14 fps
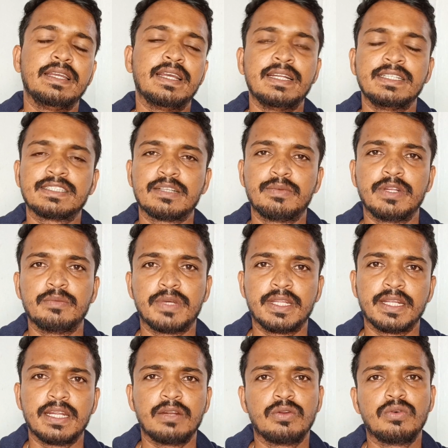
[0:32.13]
ஏர்னிங்ஸ் அப்படின்னு
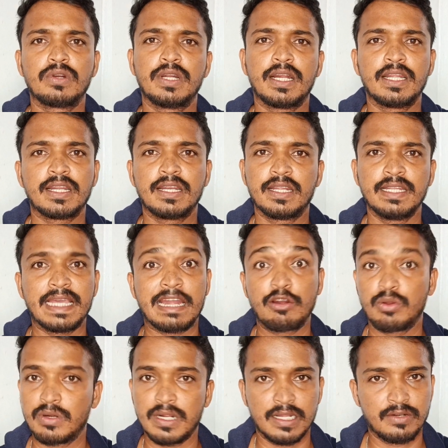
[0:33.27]
பார்த்தீங்கன்னா நூறு டாலர்லேருந்து
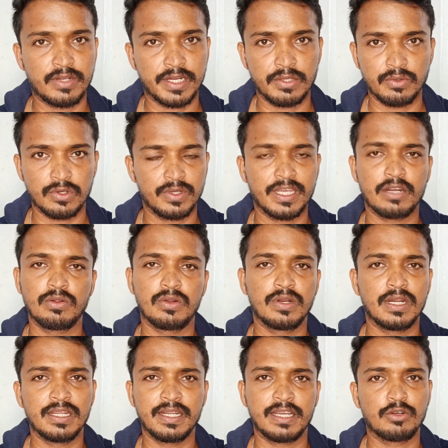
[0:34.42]
இரநூறு டாலர் வரைக்கும் வரும் இரநூறு
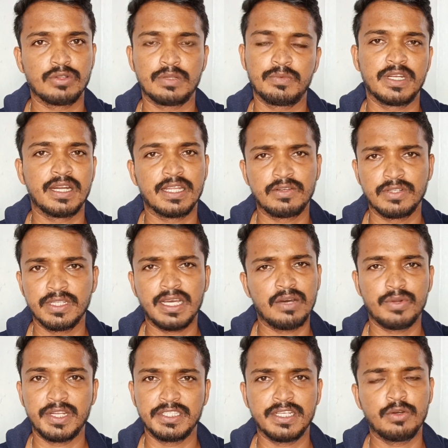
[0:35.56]
டாலர் இரநூத்தம்பது டாலர் வந்து
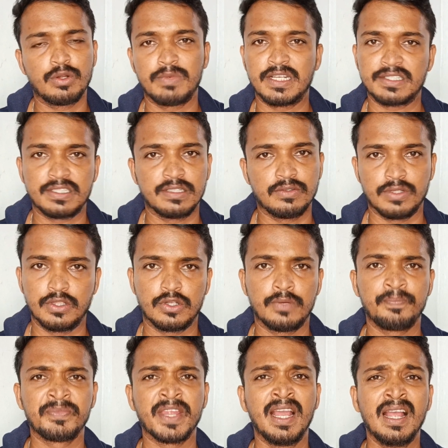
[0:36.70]
ஆவரேஜாக ஒரு மாதத்துக்கு வந்துடும்